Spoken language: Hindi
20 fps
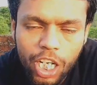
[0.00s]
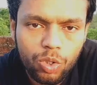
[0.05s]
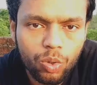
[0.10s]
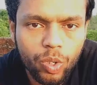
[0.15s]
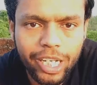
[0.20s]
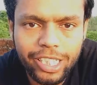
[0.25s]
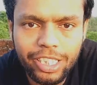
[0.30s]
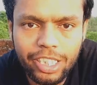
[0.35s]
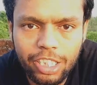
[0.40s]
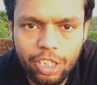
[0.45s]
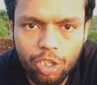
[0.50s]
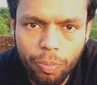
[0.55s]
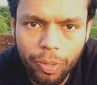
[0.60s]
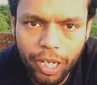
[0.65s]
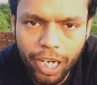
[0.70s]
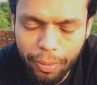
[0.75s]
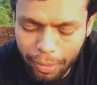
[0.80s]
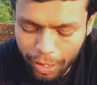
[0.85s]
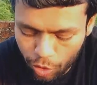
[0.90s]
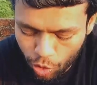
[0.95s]
तो गाइस इसके
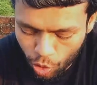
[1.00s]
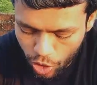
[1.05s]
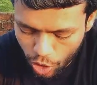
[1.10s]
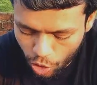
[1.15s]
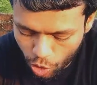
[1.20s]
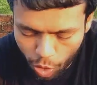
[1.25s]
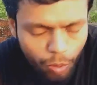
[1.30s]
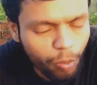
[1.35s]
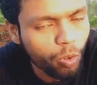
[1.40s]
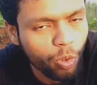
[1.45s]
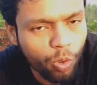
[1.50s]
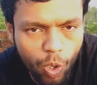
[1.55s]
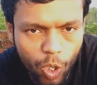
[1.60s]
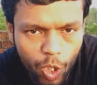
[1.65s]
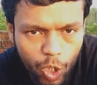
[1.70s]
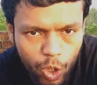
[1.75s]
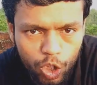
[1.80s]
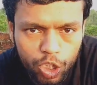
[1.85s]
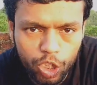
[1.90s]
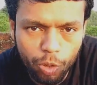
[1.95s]
ऊपर अभी तो देखो
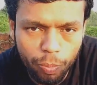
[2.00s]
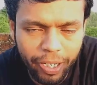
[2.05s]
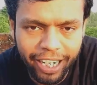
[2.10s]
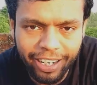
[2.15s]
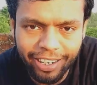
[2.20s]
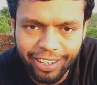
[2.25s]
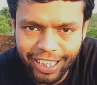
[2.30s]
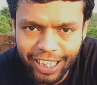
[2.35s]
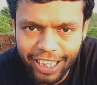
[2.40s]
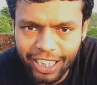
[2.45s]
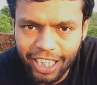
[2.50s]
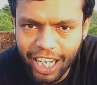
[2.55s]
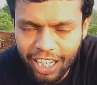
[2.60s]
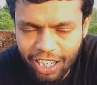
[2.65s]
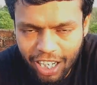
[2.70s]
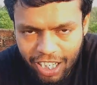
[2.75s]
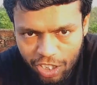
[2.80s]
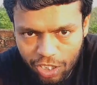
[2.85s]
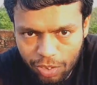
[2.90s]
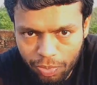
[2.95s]
कॉल तो इसके ऊपर लग रही है यार